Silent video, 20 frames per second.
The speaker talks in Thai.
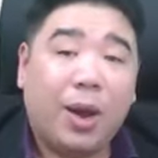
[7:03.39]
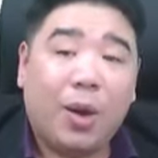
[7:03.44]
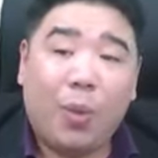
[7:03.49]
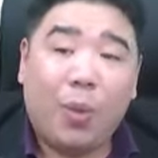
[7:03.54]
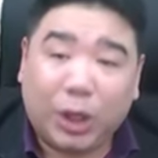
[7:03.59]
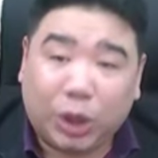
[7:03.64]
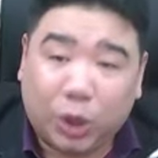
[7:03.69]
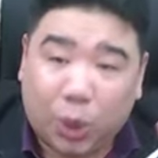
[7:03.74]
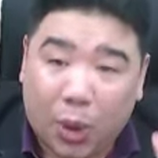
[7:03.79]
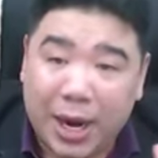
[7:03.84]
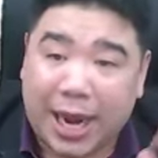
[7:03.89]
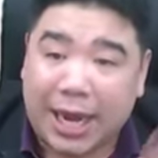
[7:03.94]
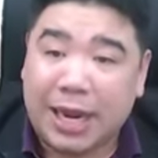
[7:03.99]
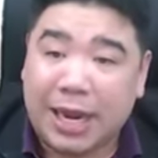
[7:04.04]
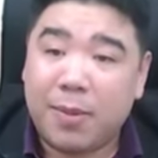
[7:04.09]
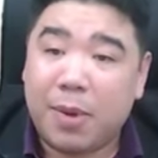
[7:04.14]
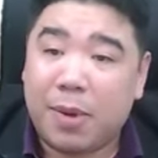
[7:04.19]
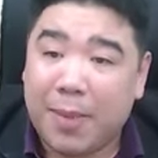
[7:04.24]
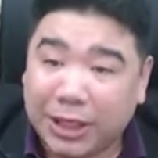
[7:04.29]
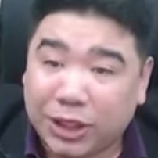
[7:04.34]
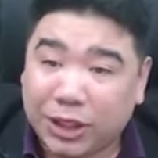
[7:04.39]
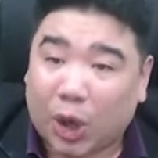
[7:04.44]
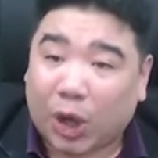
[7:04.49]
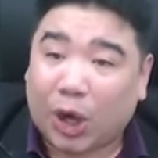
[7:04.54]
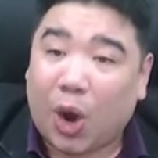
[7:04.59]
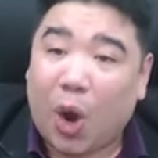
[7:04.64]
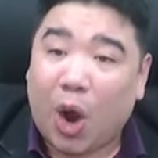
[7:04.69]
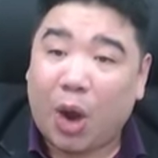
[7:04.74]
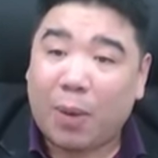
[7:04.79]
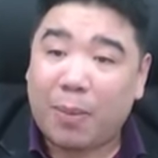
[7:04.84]
ว่าตัวไหนที่มันไม่สอด
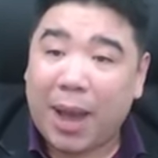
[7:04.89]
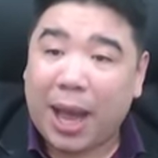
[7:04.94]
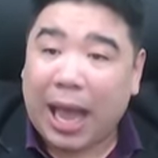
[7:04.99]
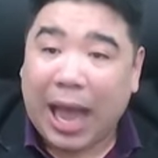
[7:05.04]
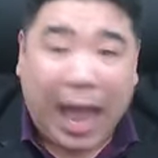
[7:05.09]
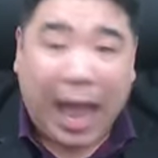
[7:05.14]
คล้องมั่ง